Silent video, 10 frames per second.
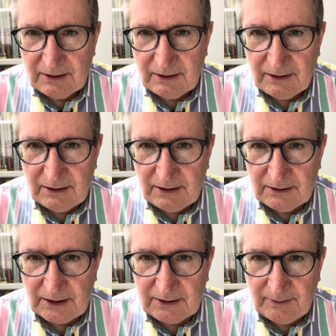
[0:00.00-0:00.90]
eh,
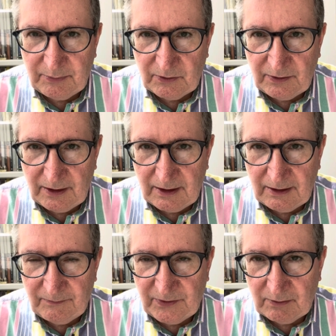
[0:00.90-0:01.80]
del tipo
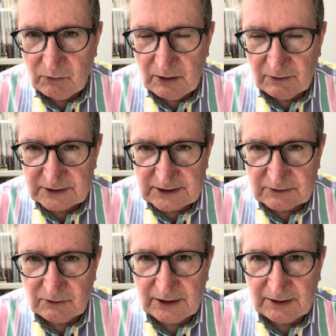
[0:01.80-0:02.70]
em, de, vuelo que se
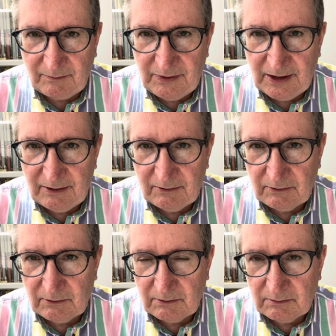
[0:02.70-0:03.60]
escoja también,
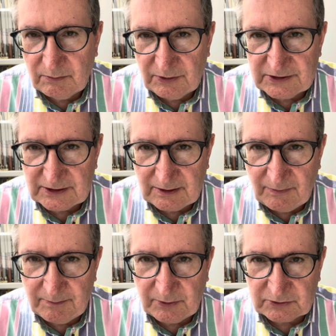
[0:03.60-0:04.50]
o puede ser
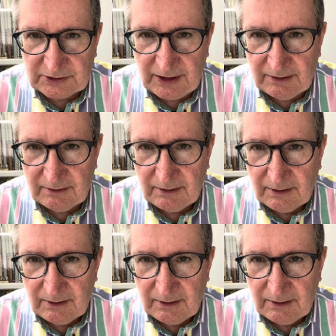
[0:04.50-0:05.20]
también por tren,